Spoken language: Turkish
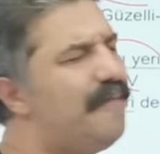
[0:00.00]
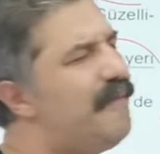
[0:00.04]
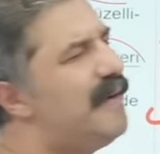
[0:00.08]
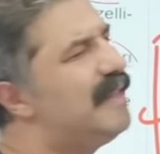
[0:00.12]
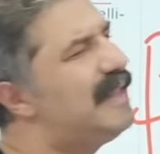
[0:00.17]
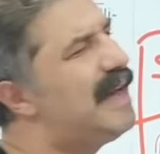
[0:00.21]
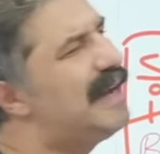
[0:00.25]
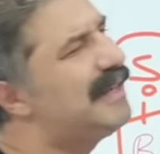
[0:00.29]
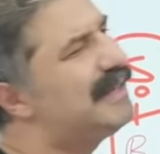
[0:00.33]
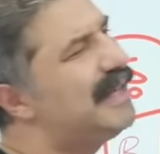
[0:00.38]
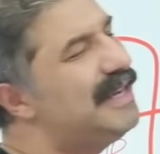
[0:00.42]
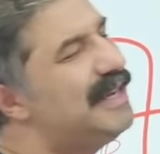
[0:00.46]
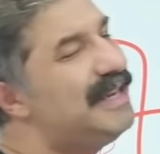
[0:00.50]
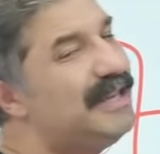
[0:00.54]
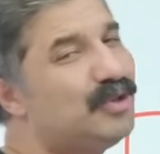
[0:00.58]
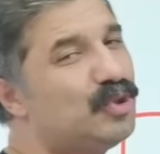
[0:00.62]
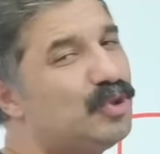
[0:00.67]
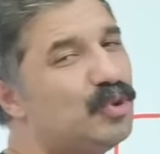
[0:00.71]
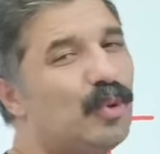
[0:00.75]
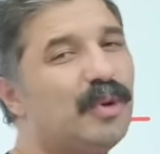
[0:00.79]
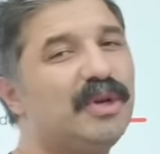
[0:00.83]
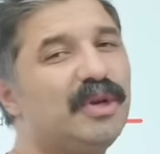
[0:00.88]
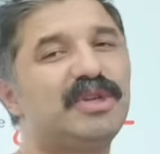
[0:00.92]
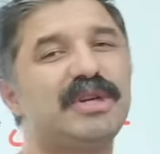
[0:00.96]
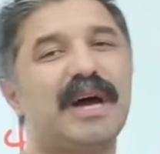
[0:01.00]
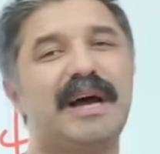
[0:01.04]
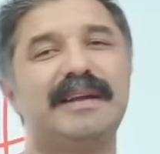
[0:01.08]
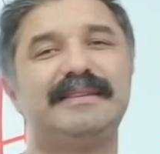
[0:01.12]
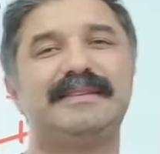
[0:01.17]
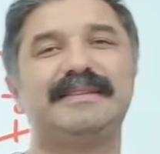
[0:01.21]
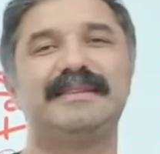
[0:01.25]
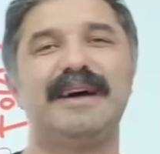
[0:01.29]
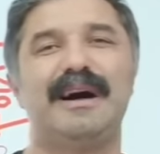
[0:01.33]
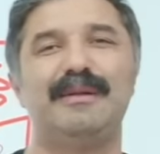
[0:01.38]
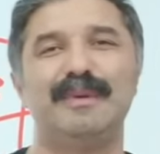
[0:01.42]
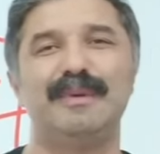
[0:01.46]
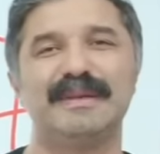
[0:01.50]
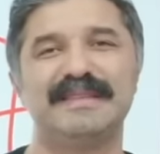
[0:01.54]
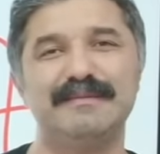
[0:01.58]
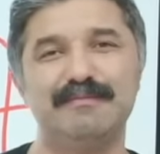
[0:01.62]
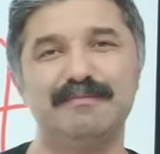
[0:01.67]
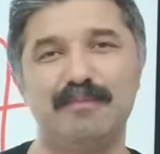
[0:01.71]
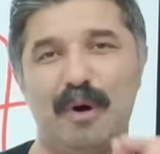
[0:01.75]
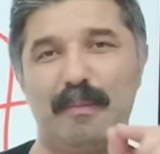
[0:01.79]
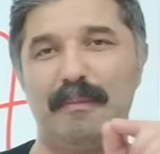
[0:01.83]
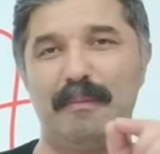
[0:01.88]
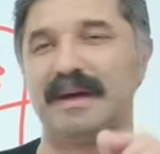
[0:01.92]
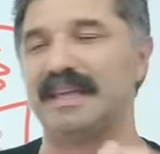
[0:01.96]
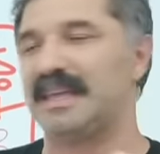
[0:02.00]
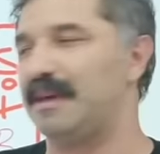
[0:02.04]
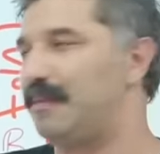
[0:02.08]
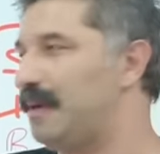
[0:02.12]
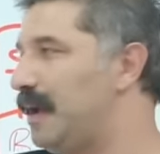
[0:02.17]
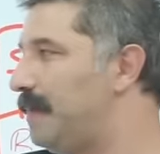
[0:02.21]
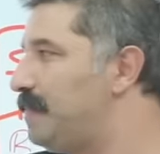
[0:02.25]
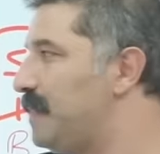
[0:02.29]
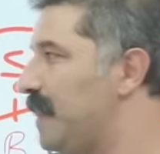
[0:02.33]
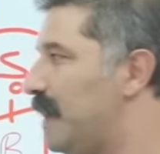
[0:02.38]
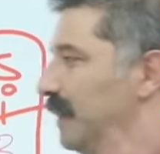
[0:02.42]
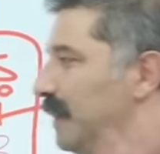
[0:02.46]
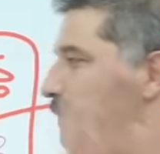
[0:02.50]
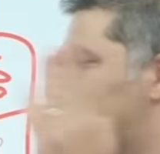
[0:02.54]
Kafalarda hiç soru işareti kalmasın bomba gibi.